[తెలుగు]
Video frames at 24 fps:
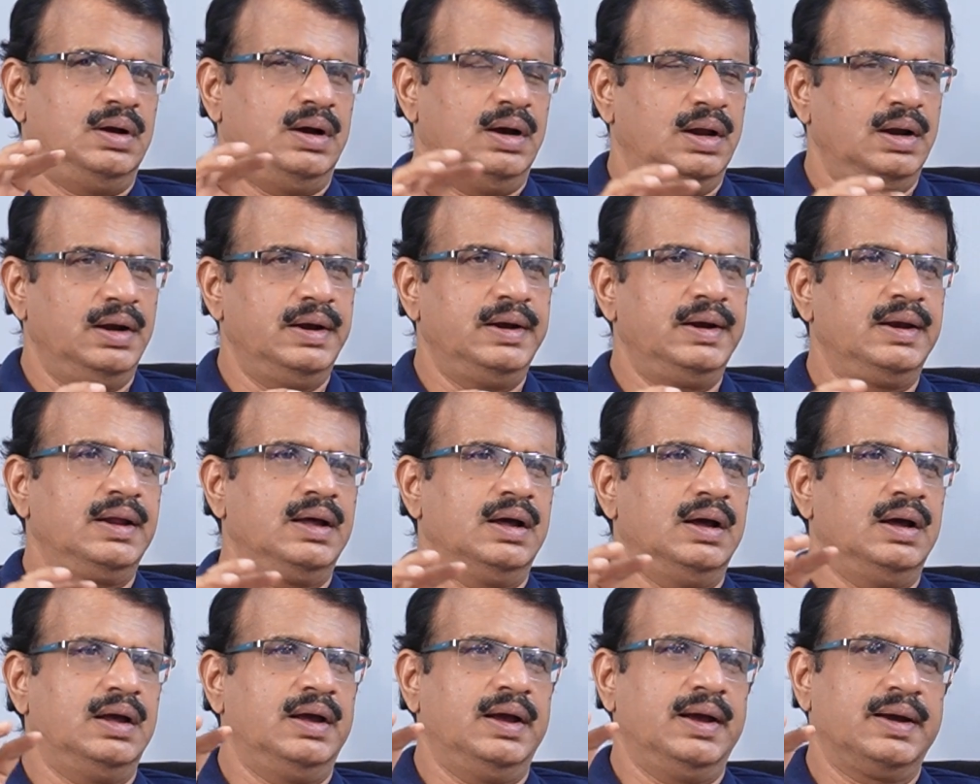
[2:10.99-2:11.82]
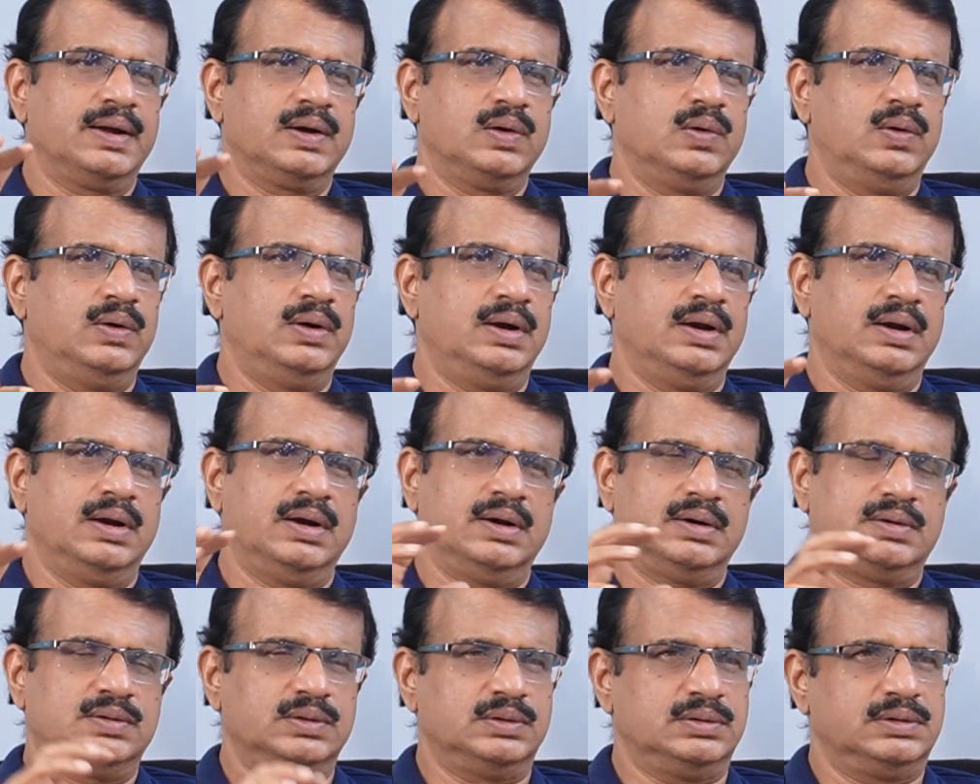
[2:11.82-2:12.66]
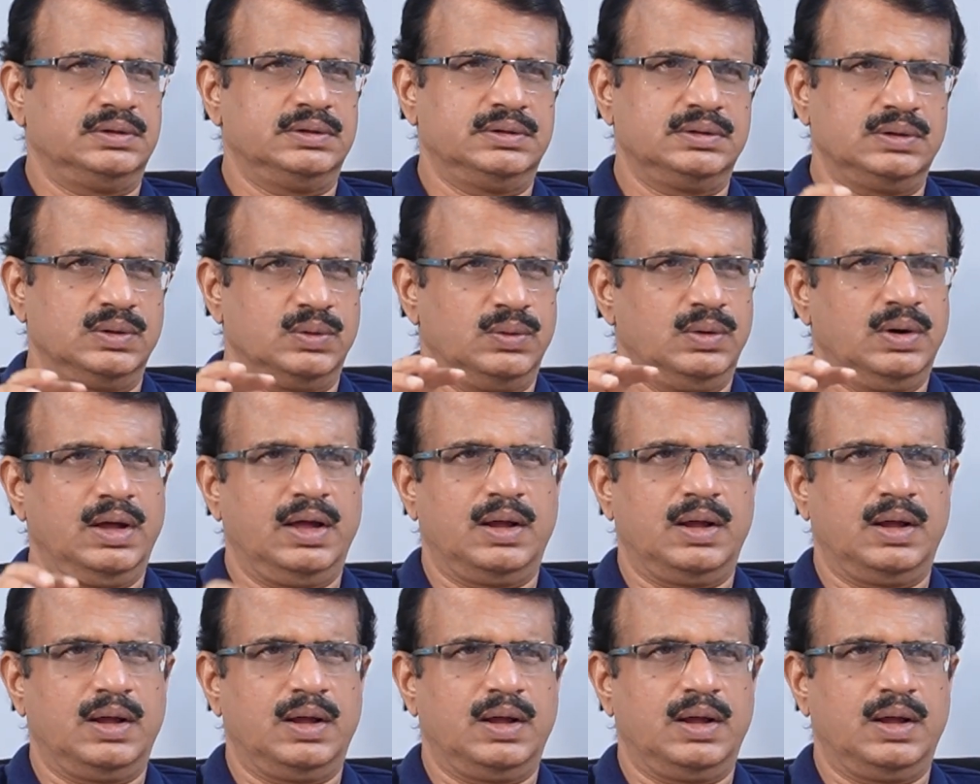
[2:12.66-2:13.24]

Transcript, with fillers: ఆల్ ఇండియా యాంగ్లో ఇండియన్ అసోసియేషన్ కూడా